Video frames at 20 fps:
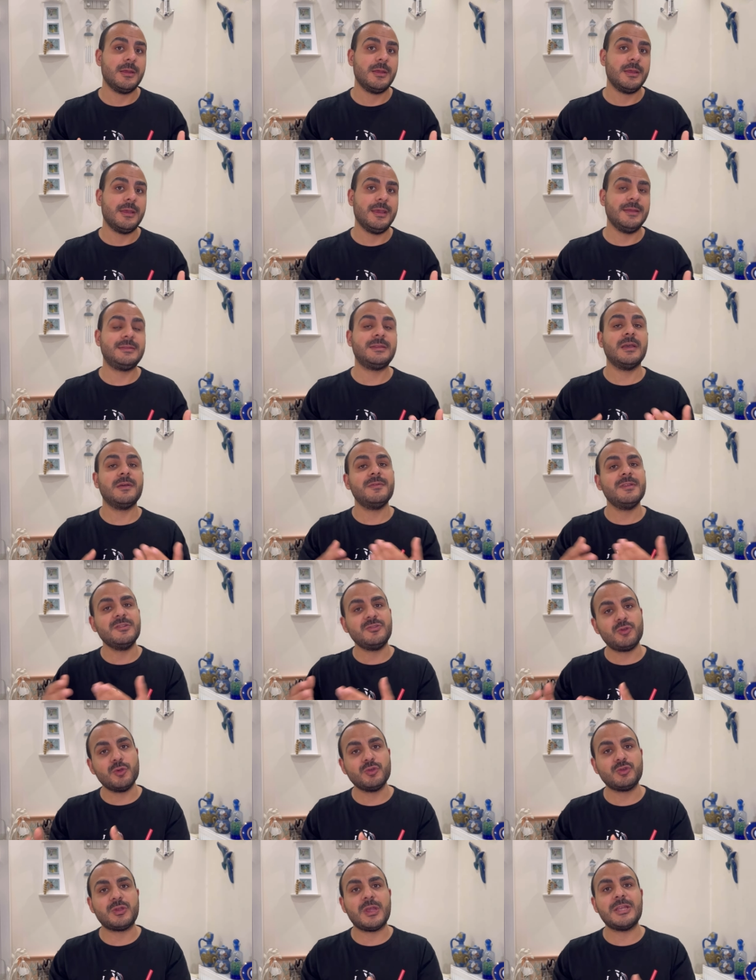E
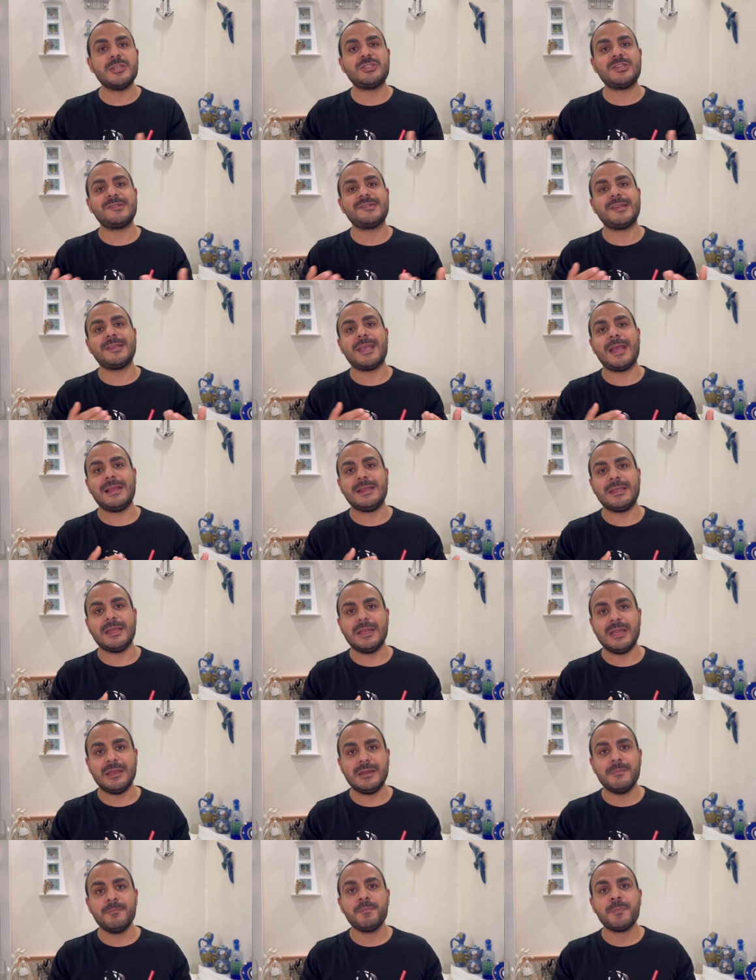Davinson Sanchez'e gel
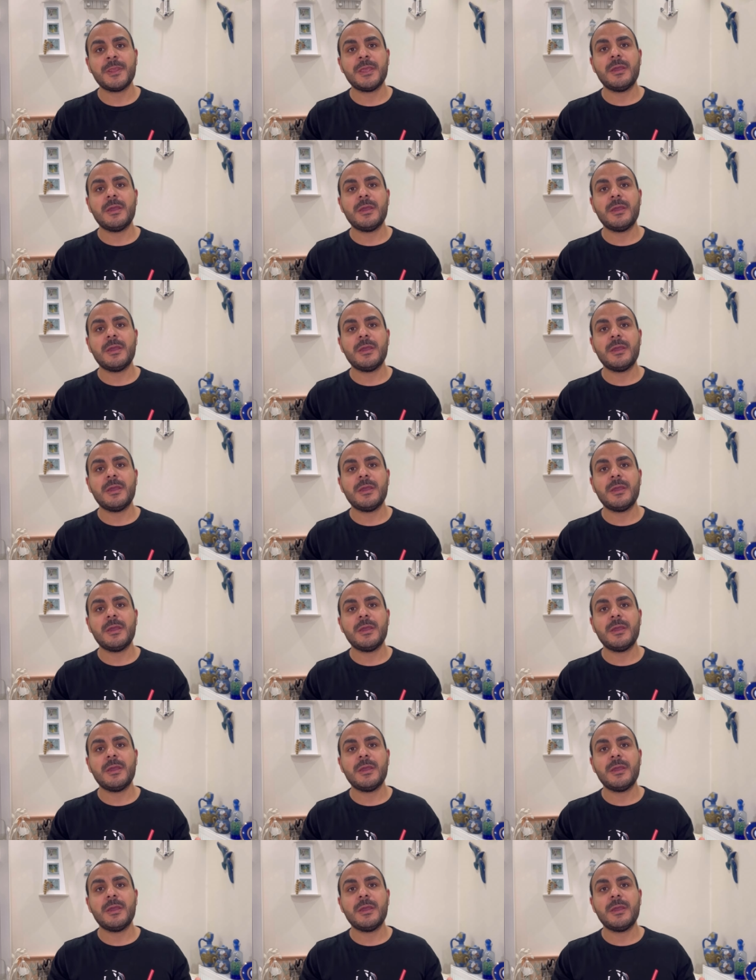gelelim.